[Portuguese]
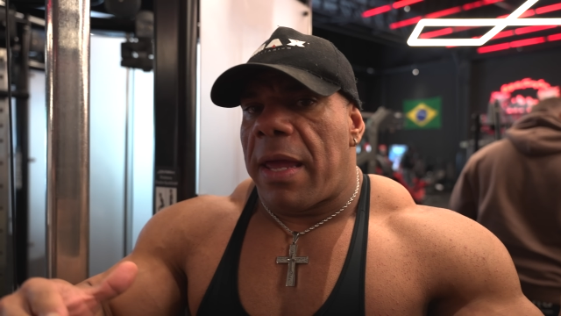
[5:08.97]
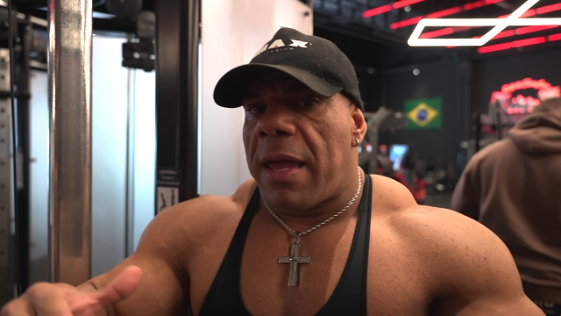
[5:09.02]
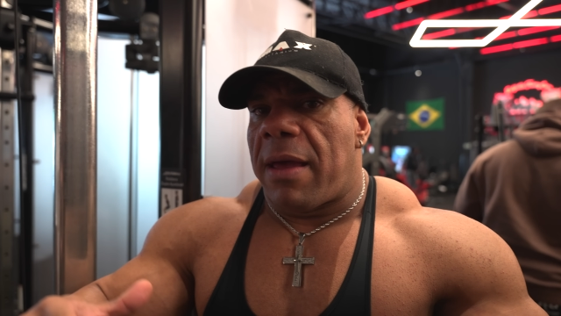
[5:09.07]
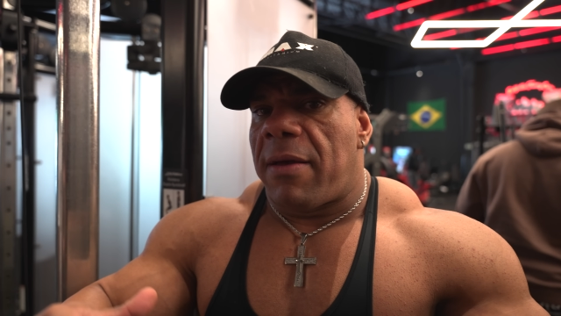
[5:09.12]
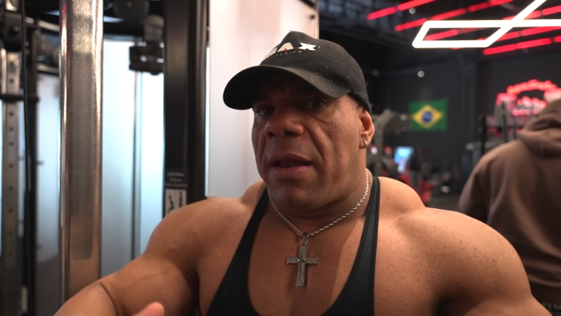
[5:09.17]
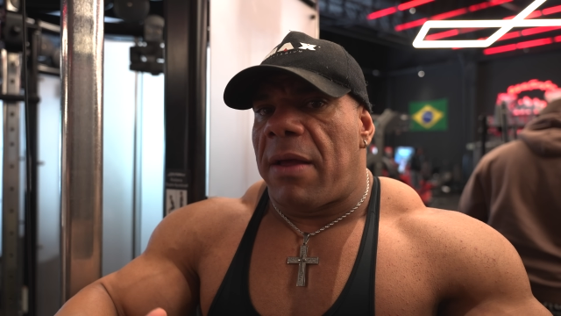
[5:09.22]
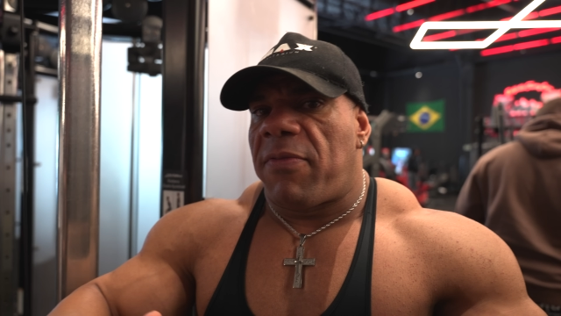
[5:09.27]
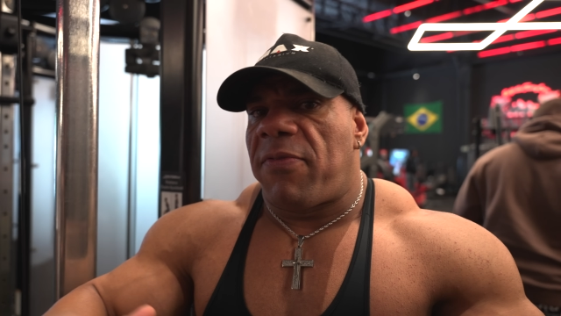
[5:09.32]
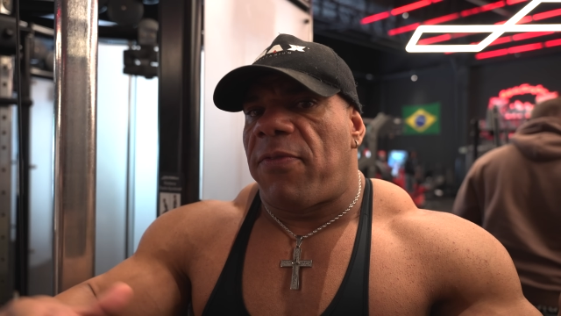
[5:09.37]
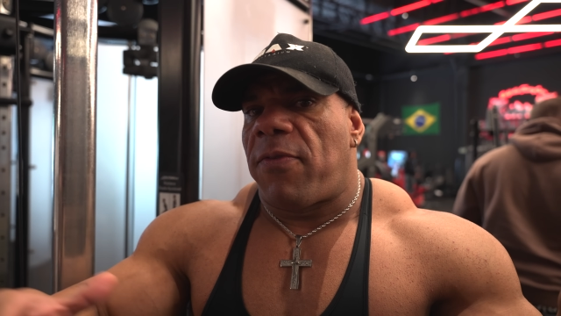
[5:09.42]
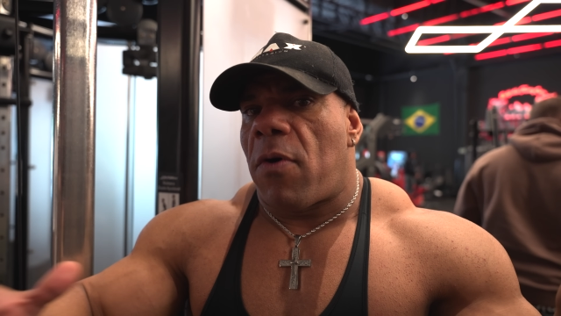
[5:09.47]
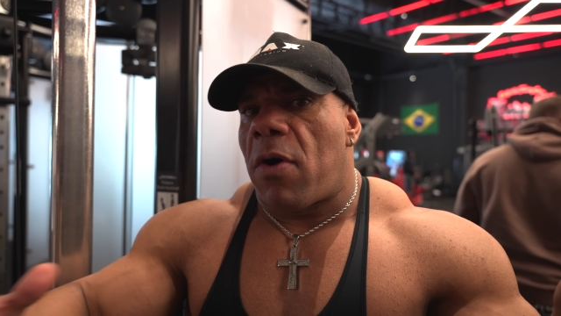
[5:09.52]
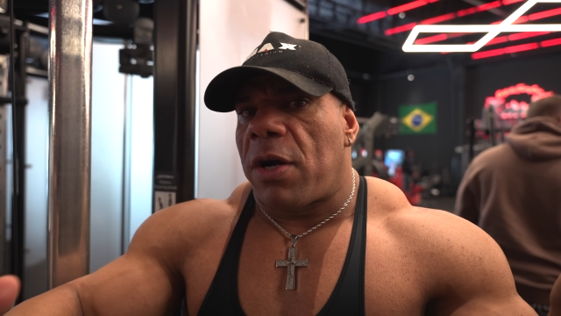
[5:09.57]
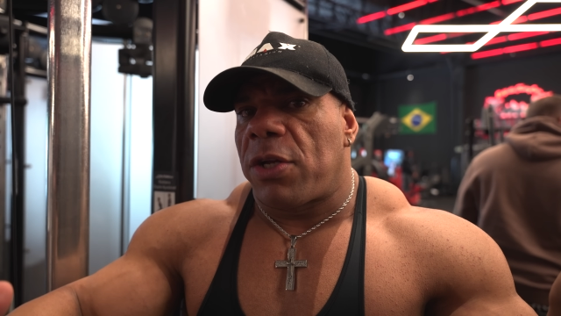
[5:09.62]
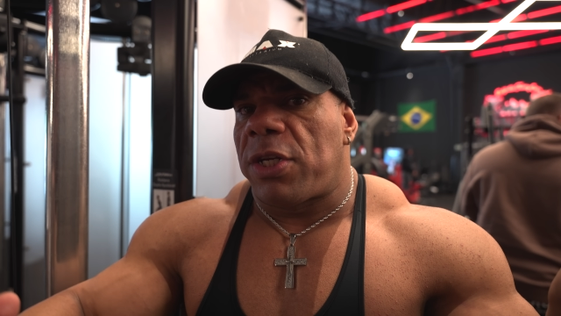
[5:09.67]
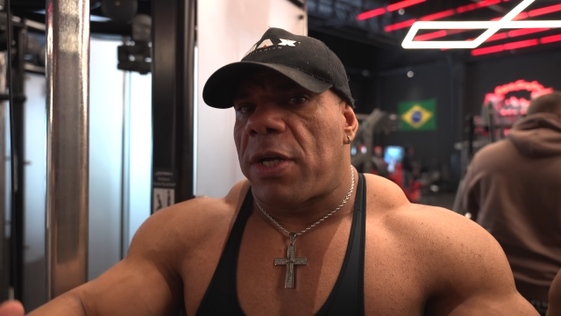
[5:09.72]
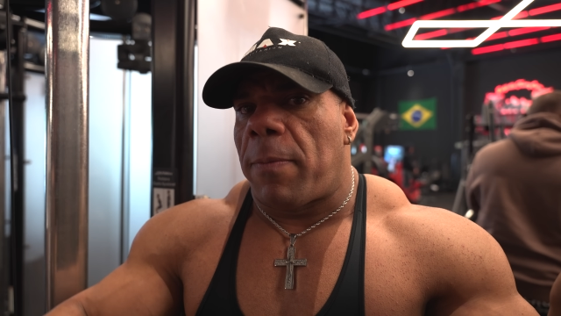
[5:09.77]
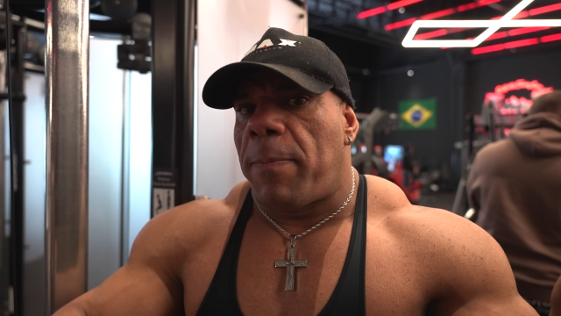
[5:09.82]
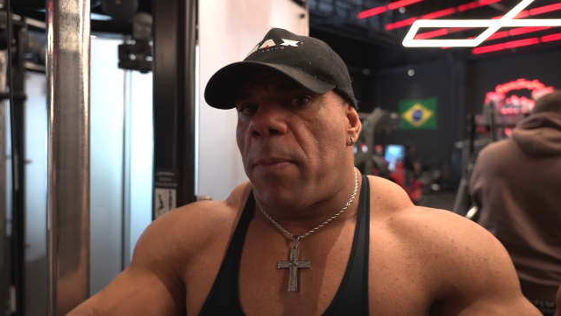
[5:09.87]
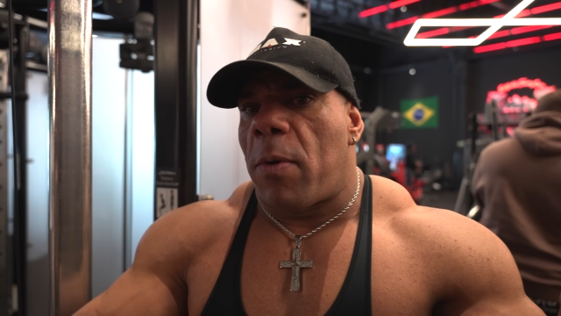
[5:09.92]
ela é
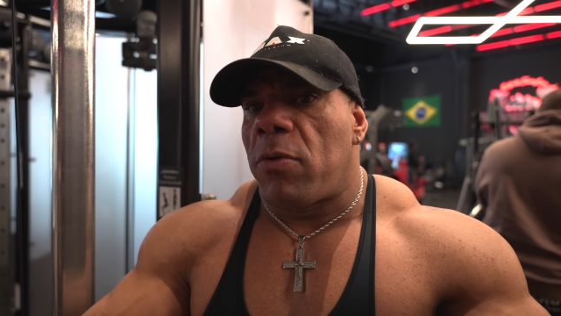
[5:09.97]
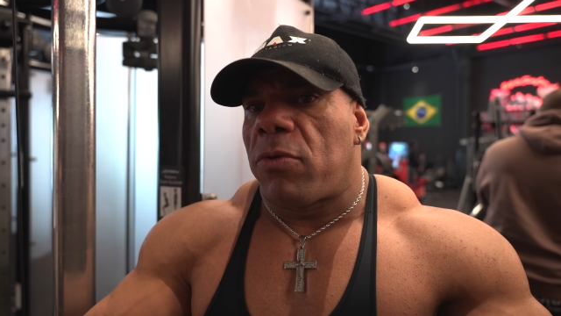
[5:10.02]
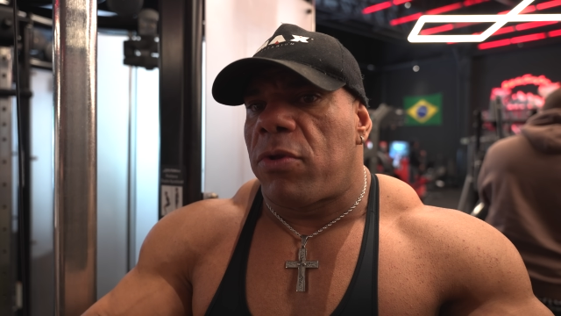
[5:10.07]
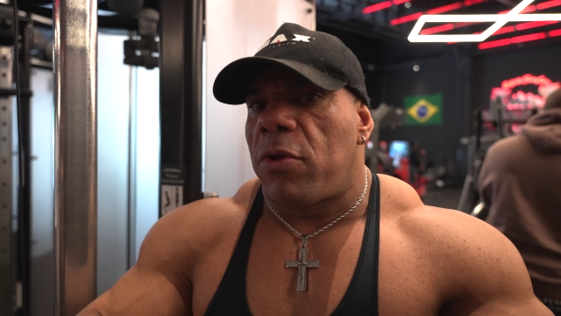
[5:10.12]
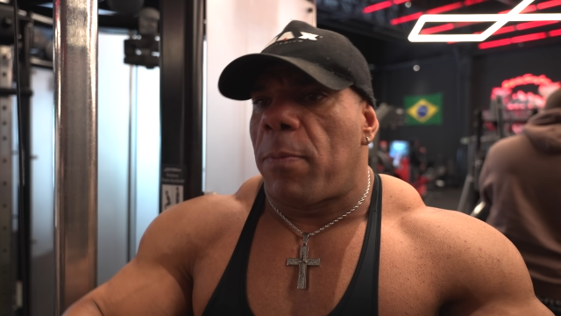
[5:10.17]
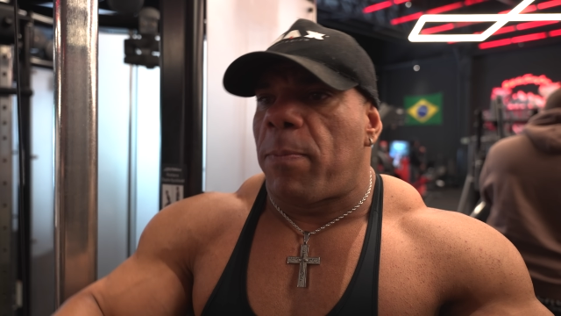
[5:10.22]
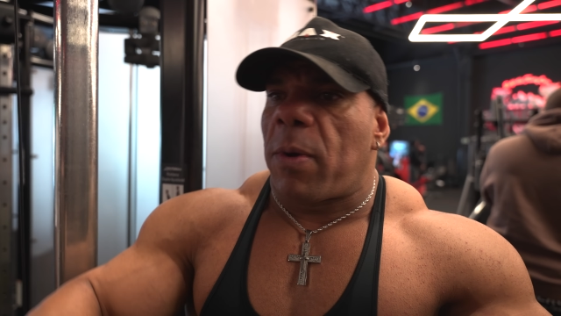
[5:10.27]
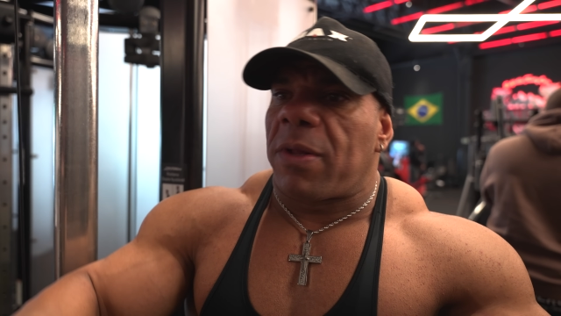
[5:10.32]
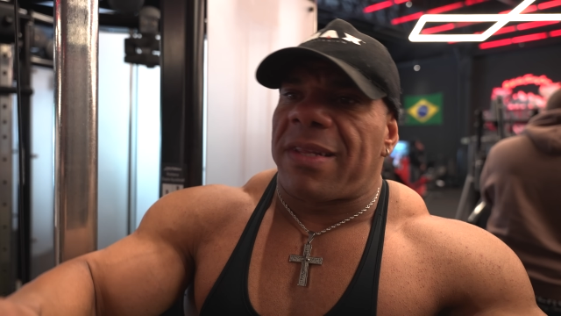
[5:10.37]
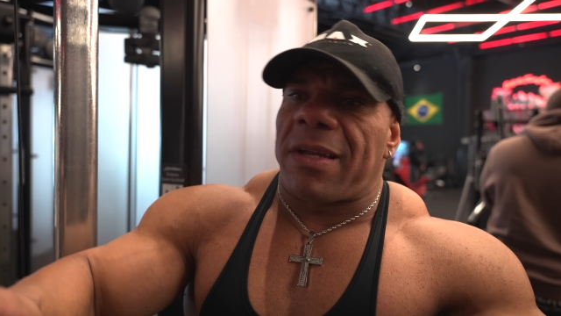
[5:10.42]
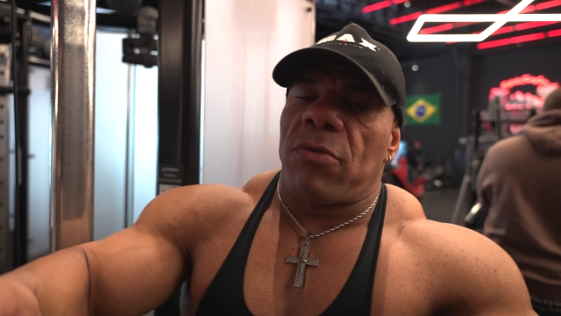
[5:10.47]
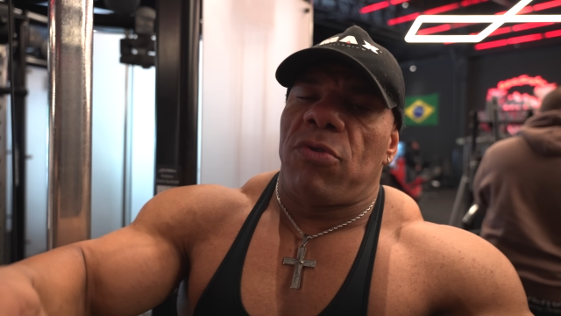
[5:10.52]
forte a ponto de eu poder